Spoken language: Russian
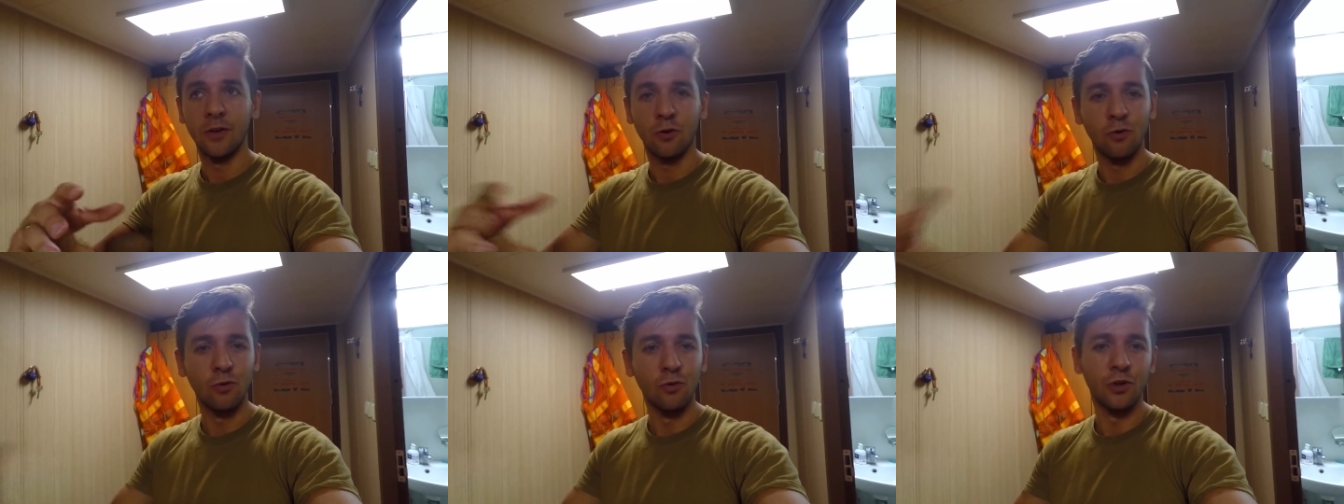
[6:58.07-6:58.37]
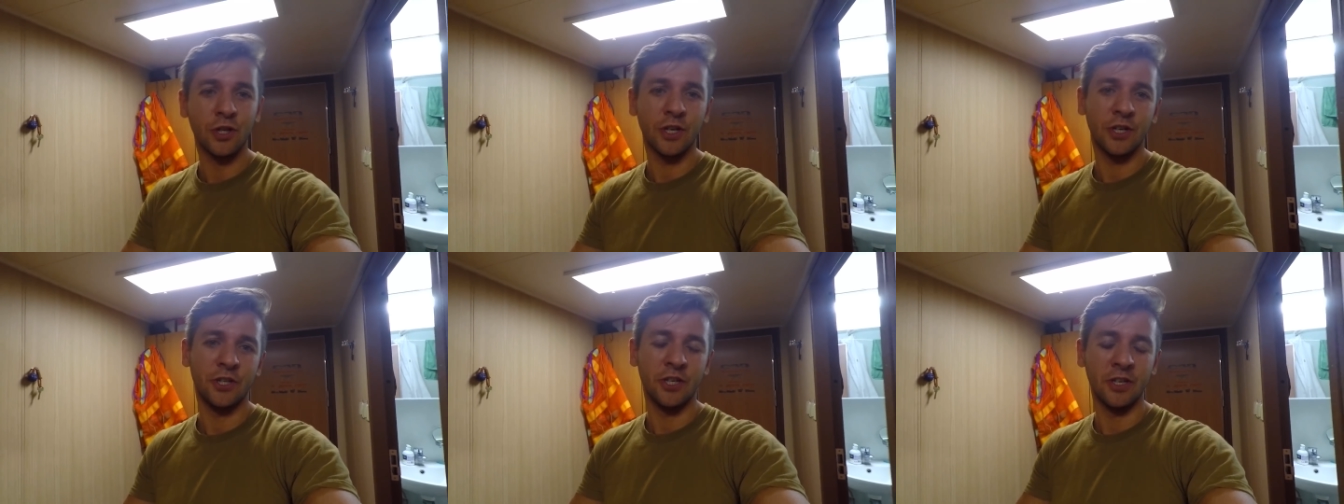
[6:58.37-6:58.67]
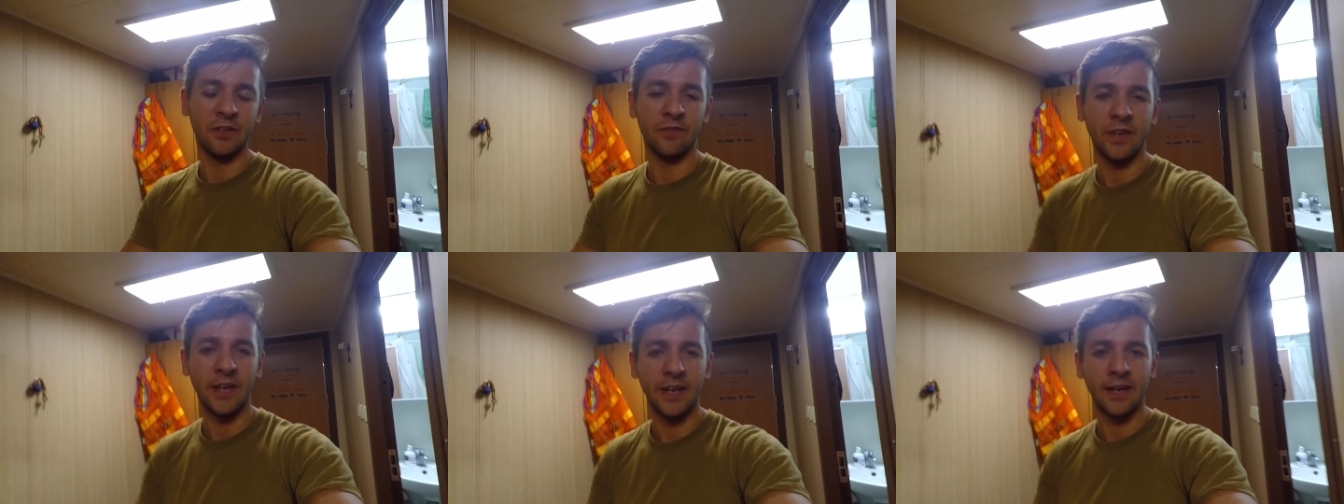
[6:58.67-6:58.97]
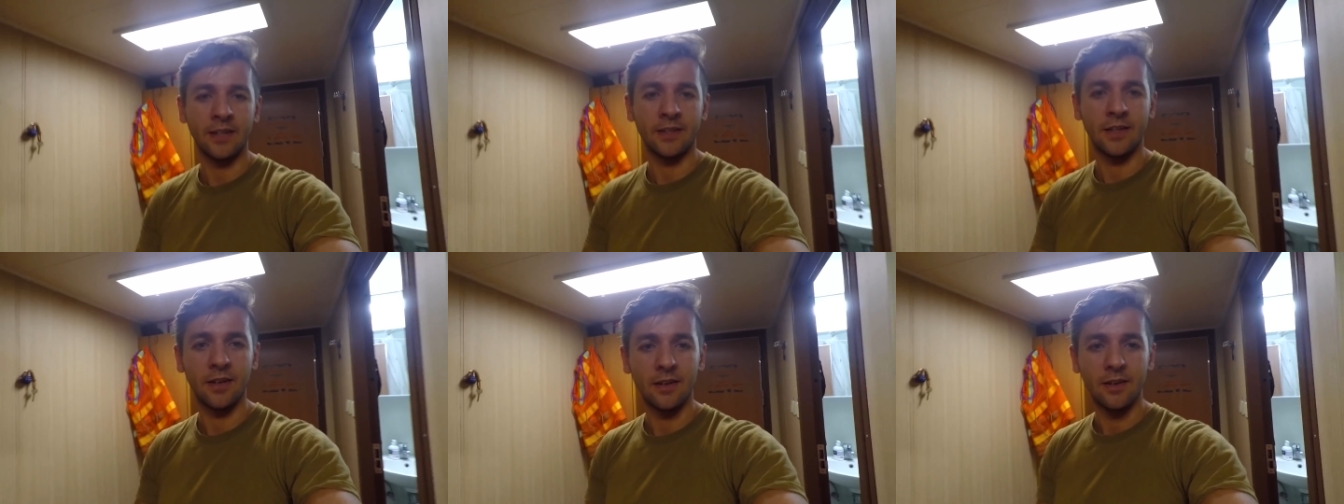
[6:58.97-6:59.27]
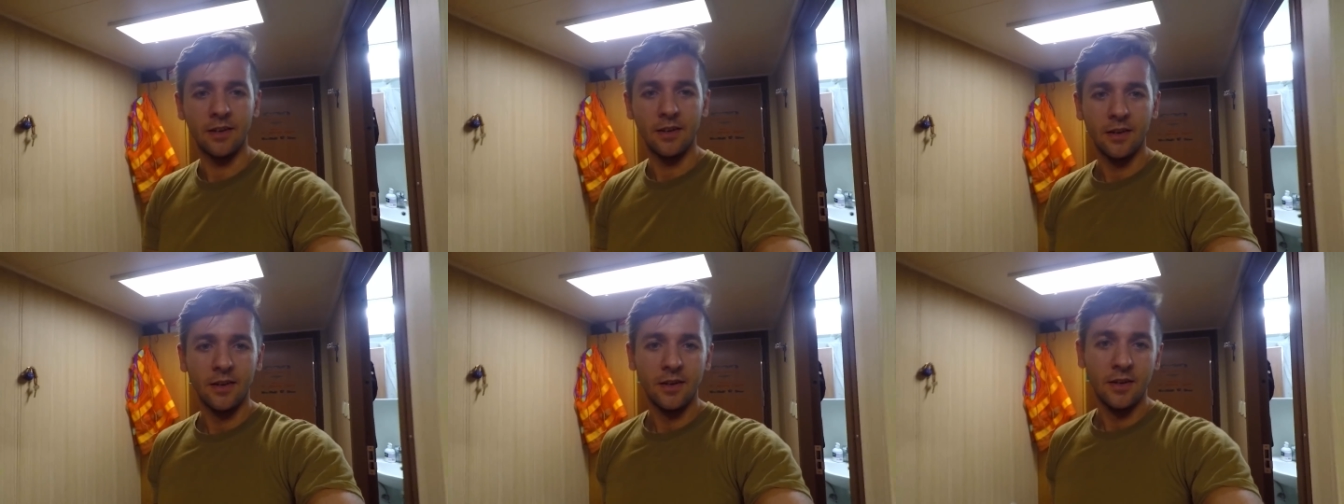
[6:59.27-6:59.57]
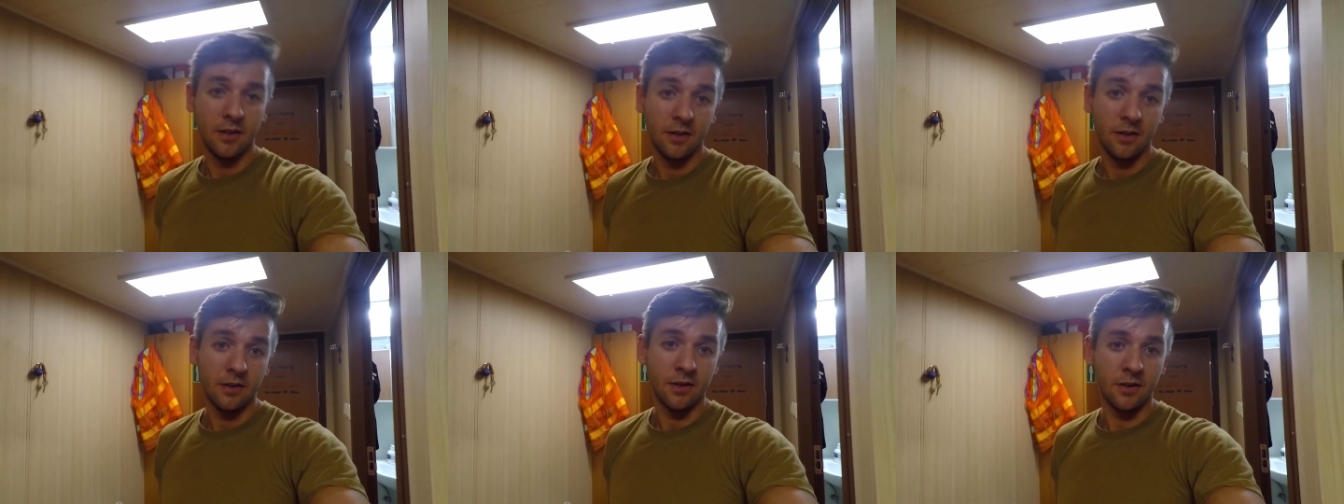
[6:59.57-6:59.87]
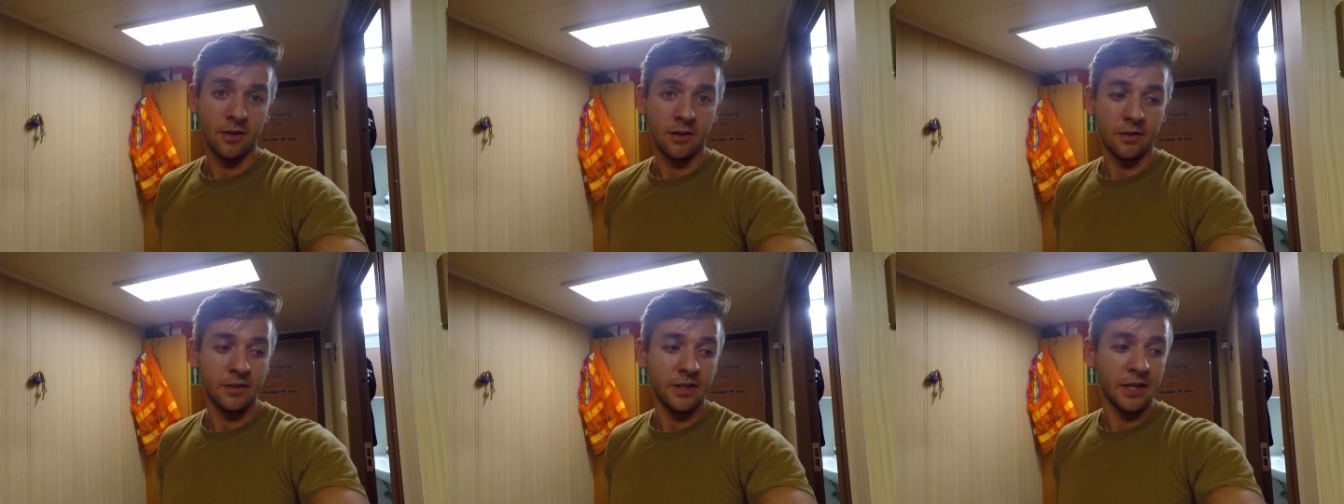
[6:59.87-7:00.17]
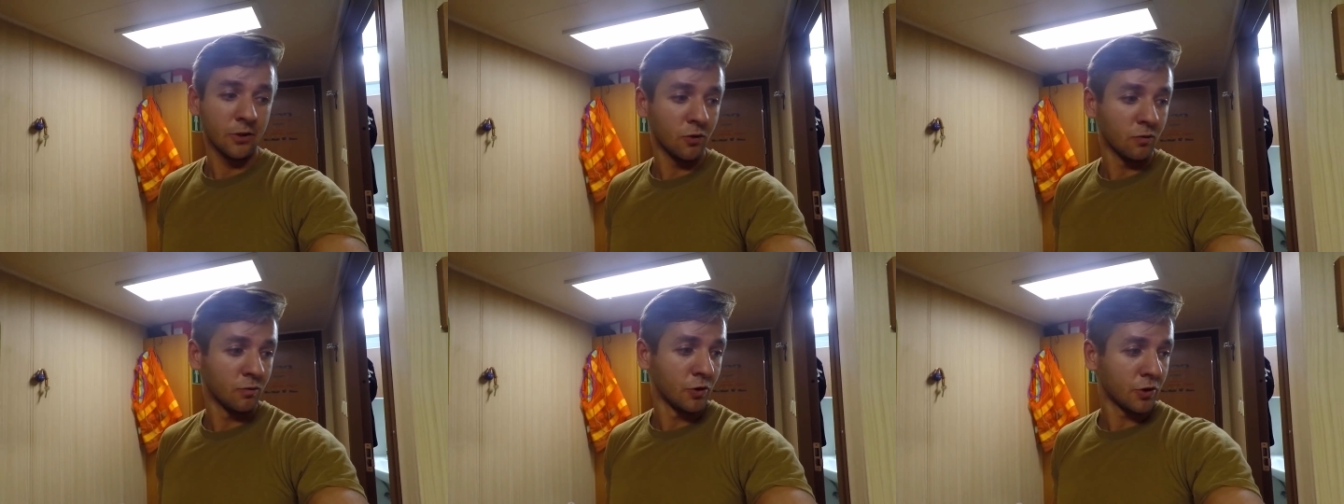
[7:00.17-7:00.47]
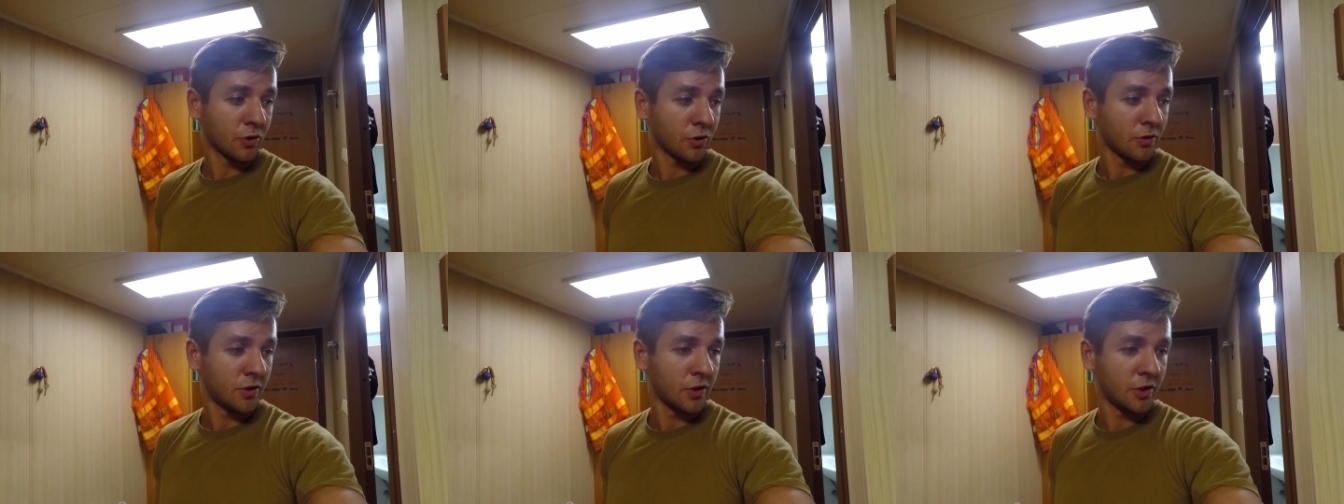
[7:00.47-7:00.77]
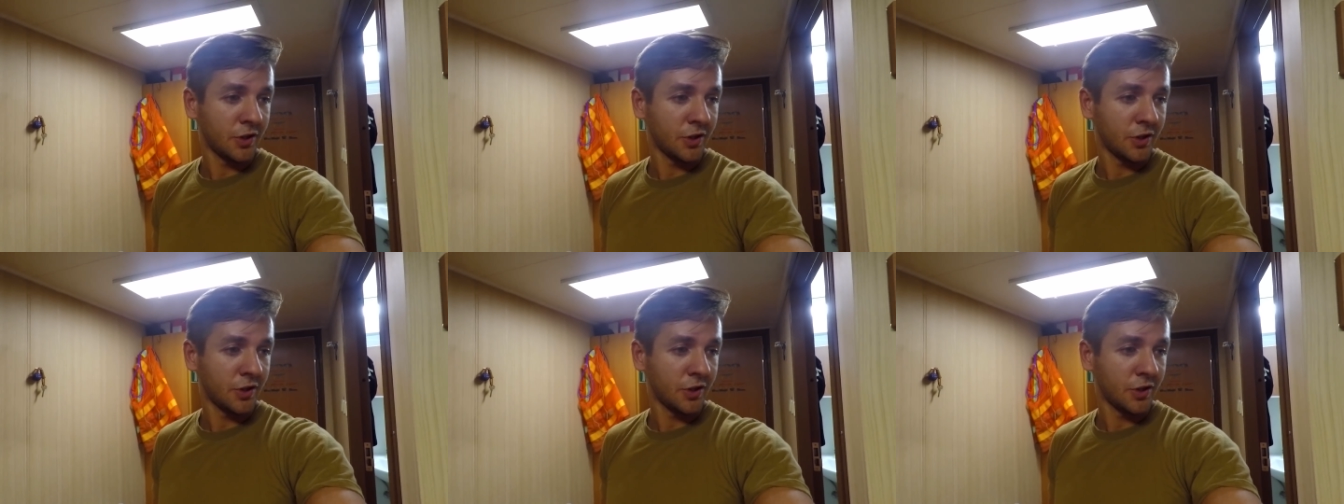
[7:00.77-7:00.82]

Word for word: хуже, чем это. Э, я думаю, что